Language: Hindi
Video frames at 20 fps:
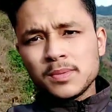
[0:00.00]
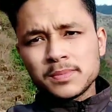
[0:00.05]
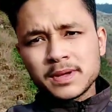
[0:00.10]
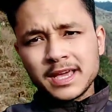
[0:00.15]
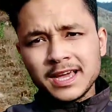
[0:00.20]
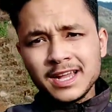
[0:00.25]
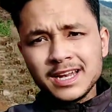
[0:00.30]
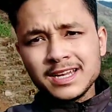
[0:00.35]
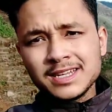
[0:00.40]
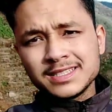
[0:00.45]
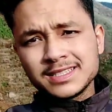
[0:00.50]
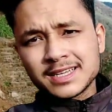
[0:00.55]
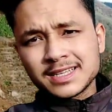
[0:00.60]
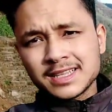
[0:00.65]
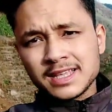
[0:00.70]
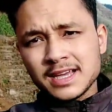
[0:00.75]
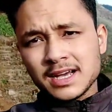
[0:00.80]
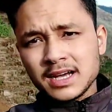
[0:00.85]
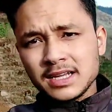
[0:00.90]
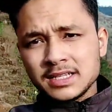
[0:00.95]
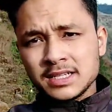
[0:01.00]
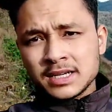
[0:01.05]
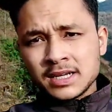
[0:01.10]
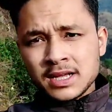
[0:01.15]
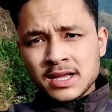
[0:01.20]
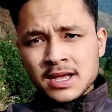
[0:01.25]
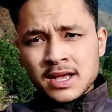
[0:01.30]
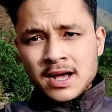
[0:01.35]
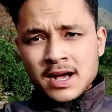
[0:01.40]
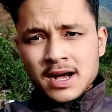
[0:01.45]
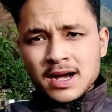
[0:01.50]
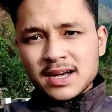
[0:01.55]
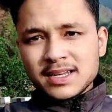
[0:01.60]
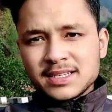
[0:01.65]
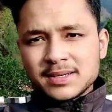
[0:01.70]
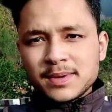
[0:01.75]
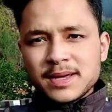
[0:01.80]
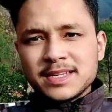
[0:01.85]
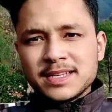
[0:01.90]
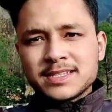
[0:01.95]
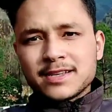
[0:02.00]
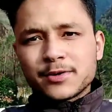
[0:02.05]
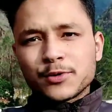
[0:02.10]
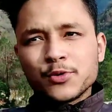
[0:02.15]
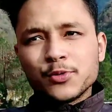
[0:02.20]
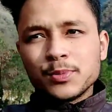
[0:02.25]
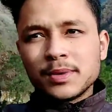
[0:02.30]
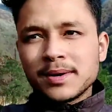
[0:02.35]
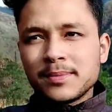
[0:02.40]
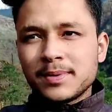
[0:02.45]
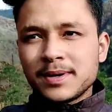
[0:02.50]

हम खेल नहीं सकते आज आज हमें ऐसा घूमना